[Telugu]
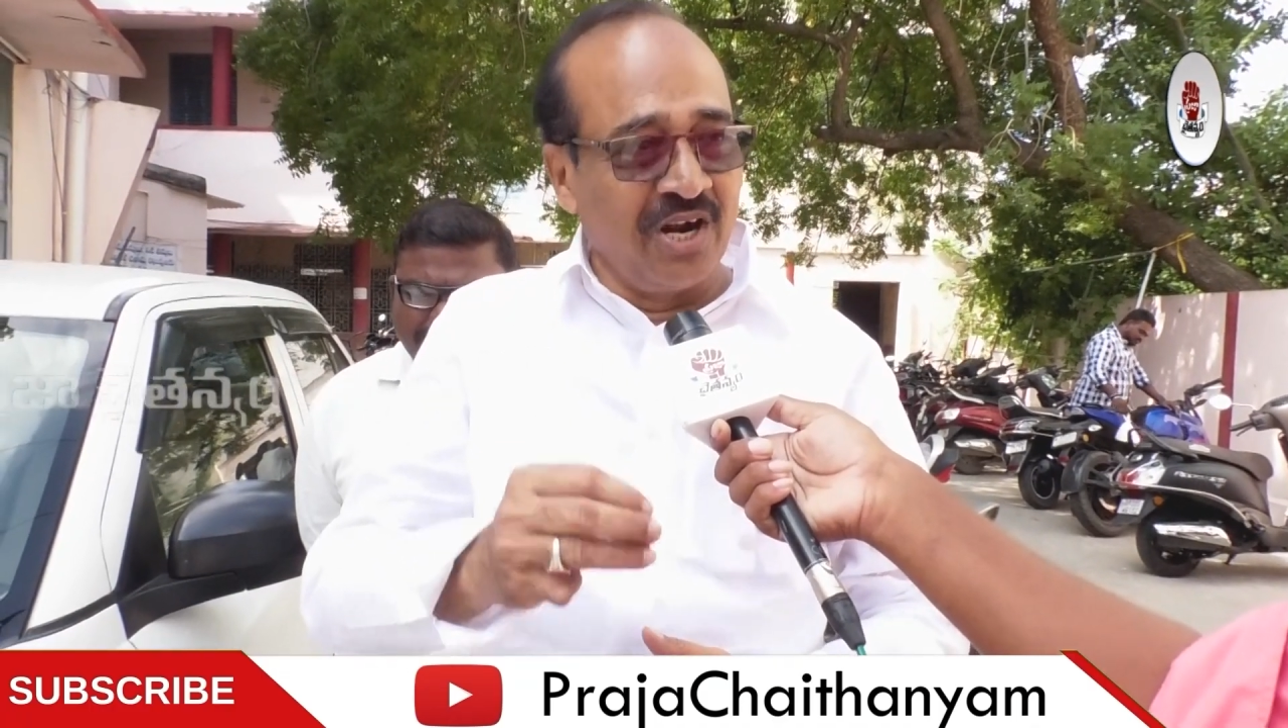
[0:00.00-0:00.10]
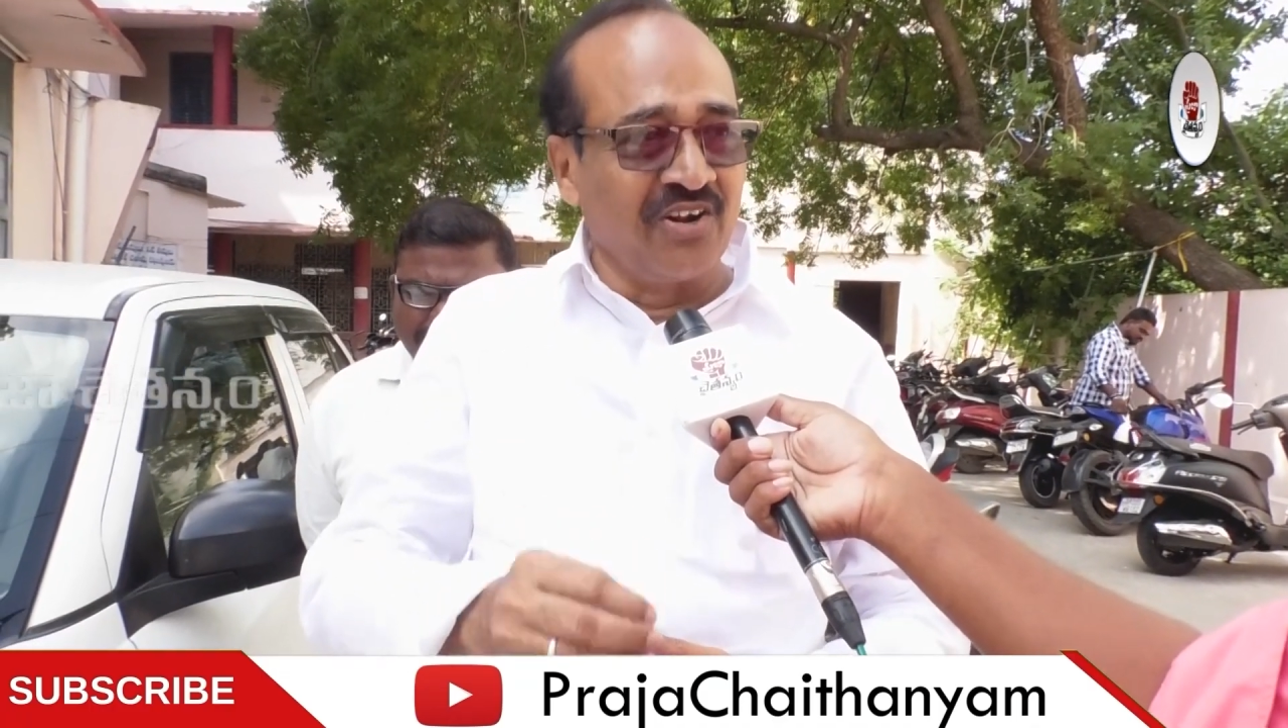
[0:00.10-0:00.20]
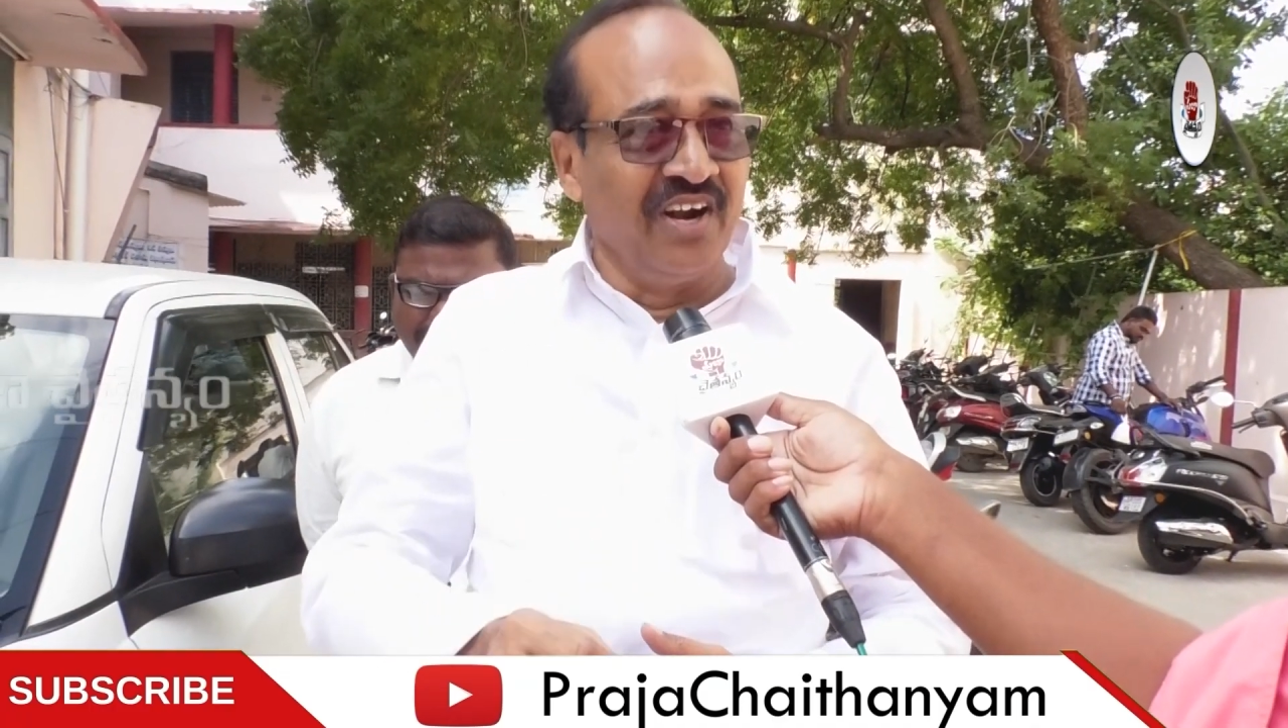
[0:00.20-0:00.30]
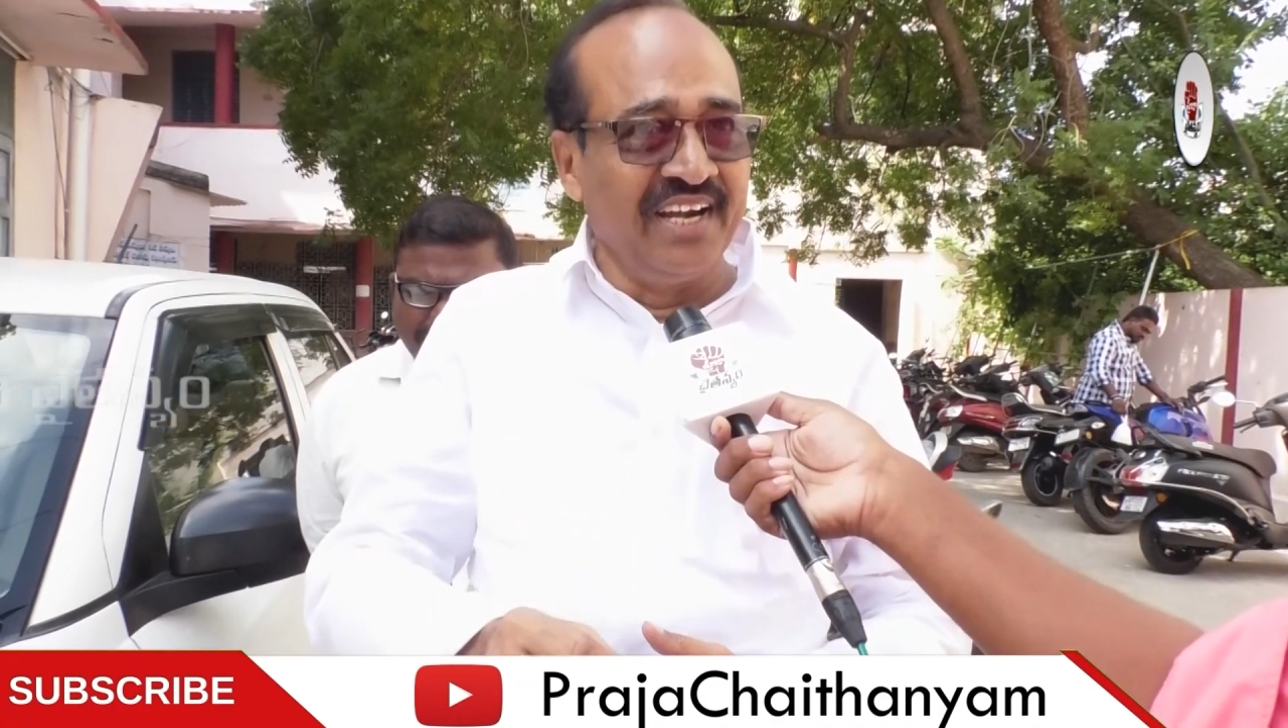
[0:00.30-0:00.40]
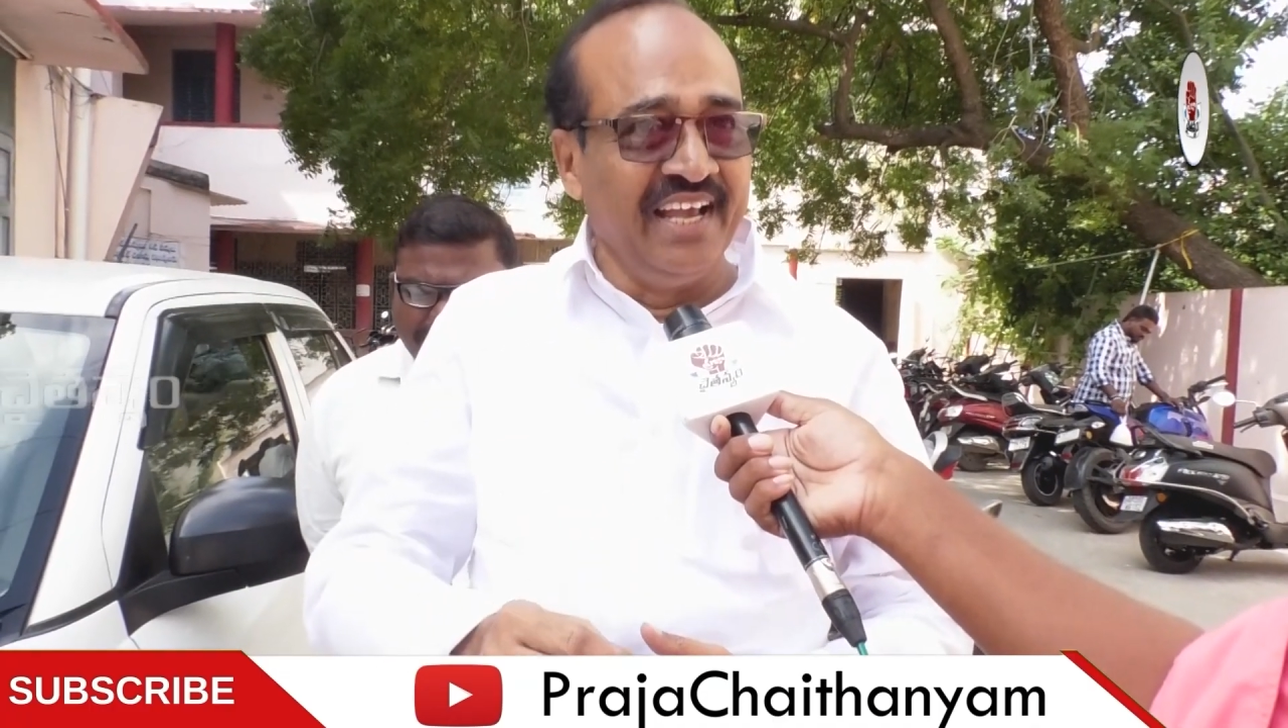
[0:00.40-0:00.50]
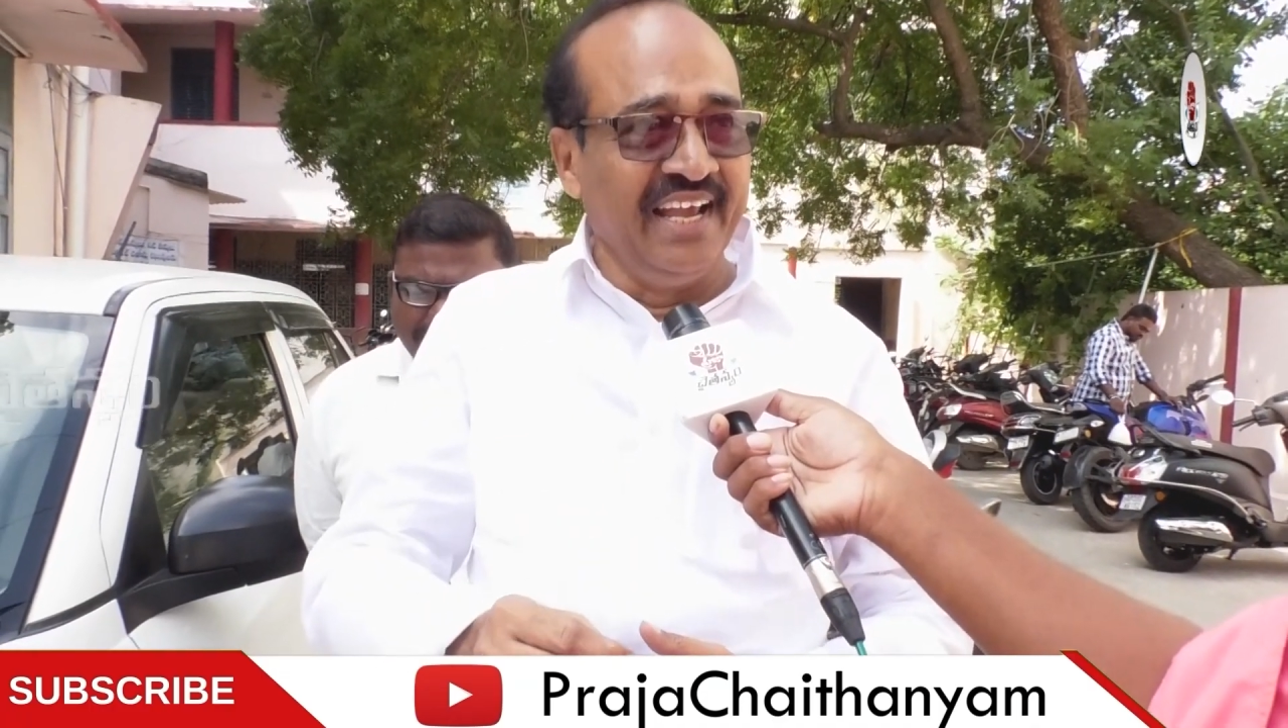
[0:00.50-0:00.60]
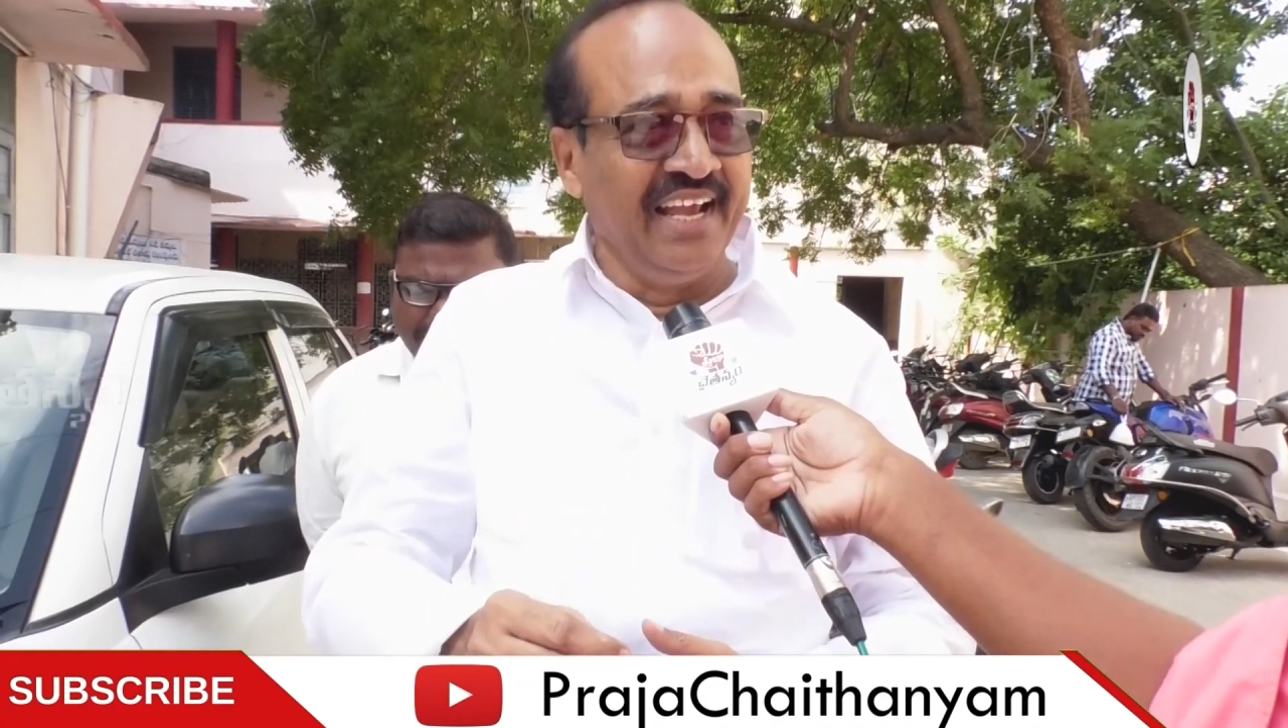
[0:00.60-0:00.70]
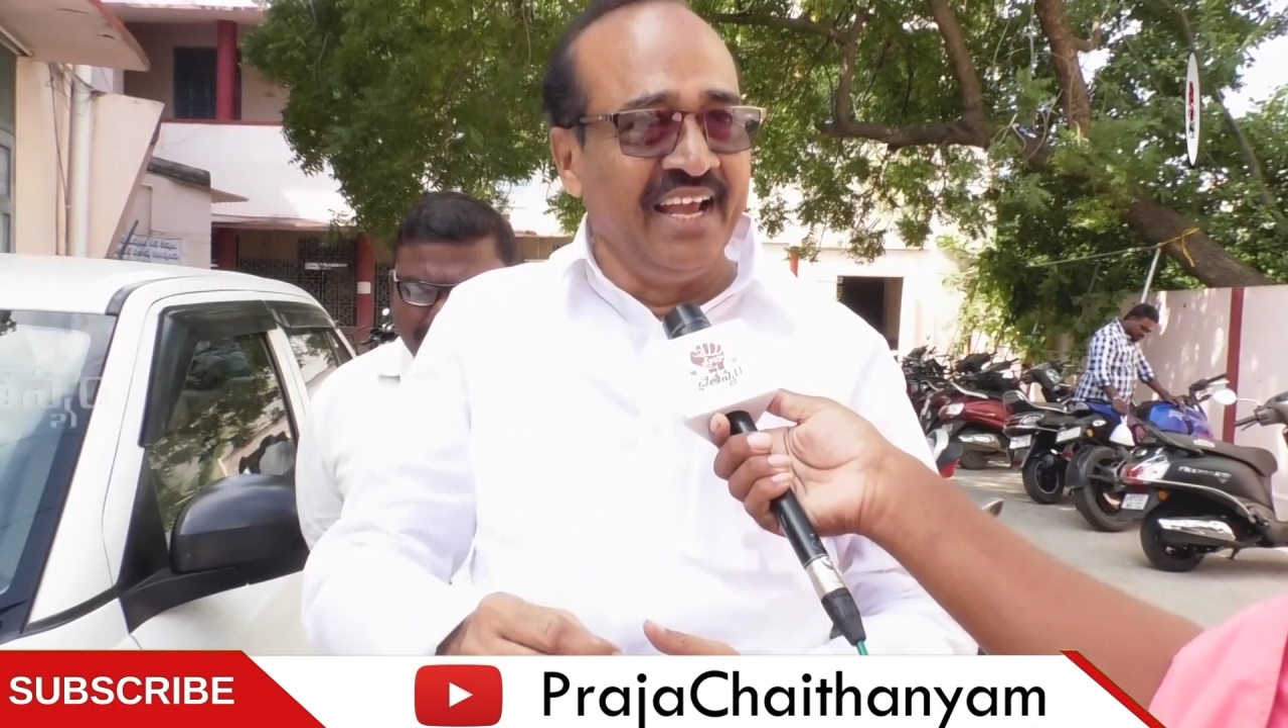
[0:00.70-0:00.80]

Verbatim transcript: ఉన్నటువంటి